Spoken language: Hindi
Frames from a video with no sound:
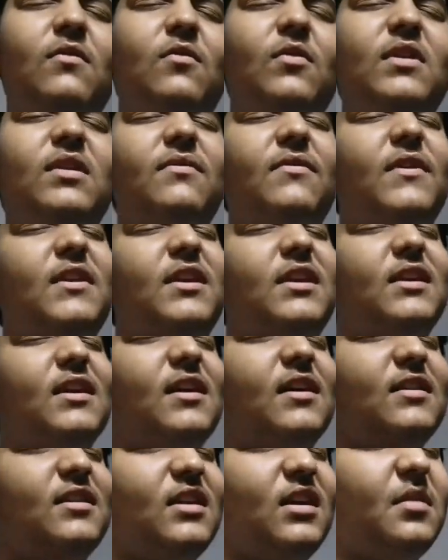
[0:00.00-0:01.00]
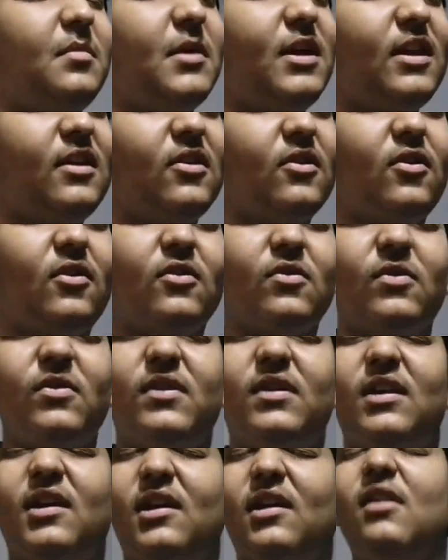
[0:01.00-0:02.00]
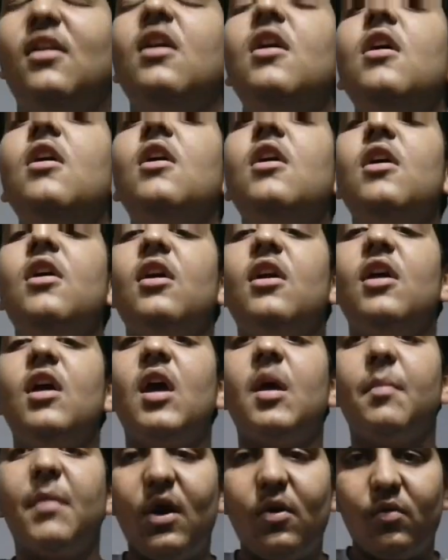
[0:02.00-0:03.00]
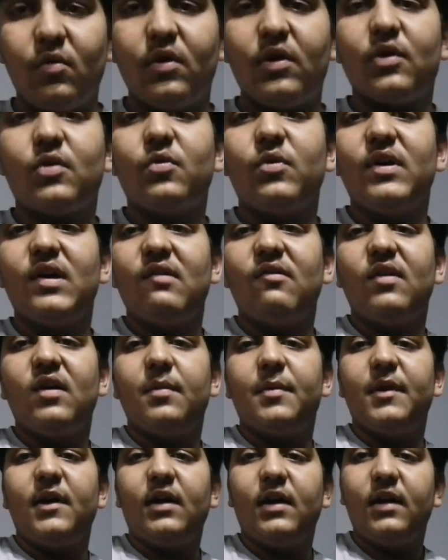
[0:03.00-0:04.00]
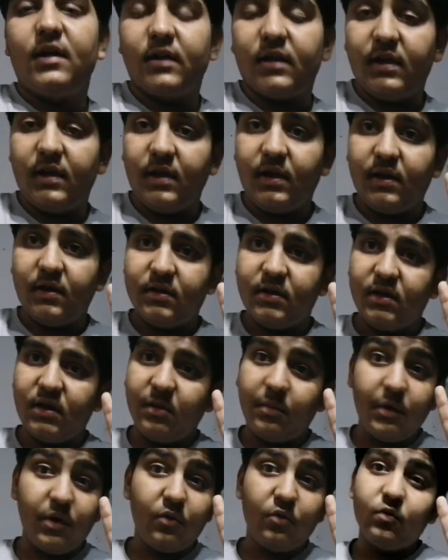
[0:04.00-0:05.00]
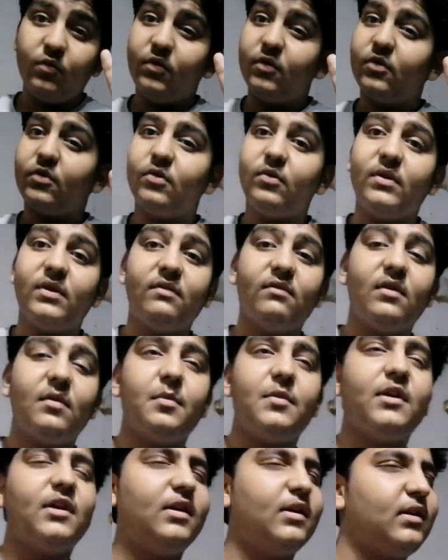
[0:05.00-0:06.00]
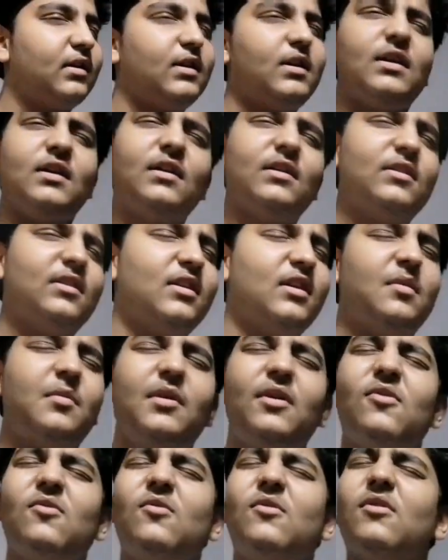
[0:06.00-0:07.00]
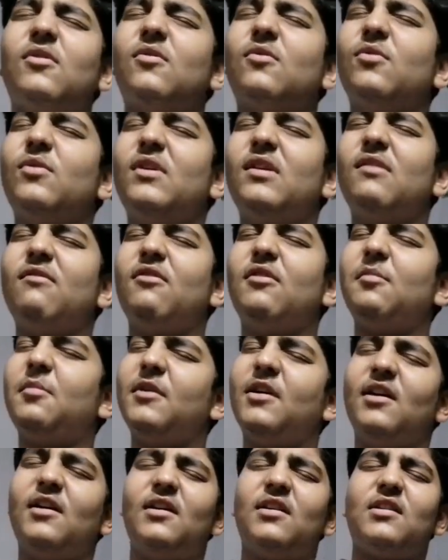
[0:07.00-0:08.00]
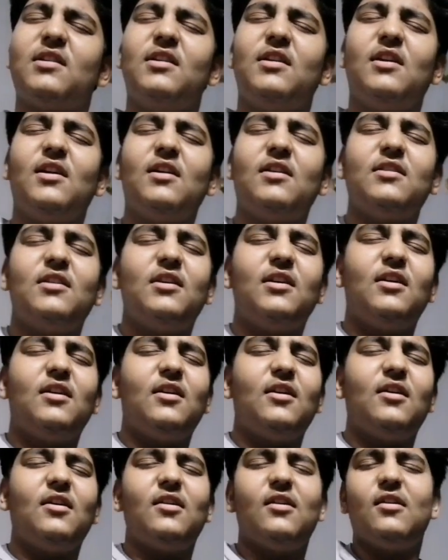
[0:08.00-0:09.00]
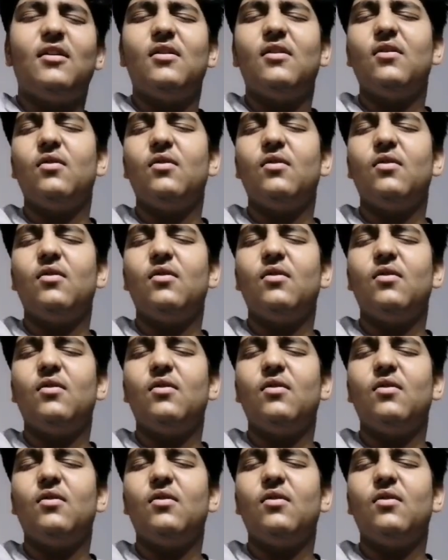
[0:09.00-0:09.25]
वही फरियाद है मेरा और कोई नहीं मैं हूँ और खोए हुए प्यार की याद है मैं हूँ और खोए हुए प्यार की याद है मैं हूँ और खोए हुए प्यार की याद है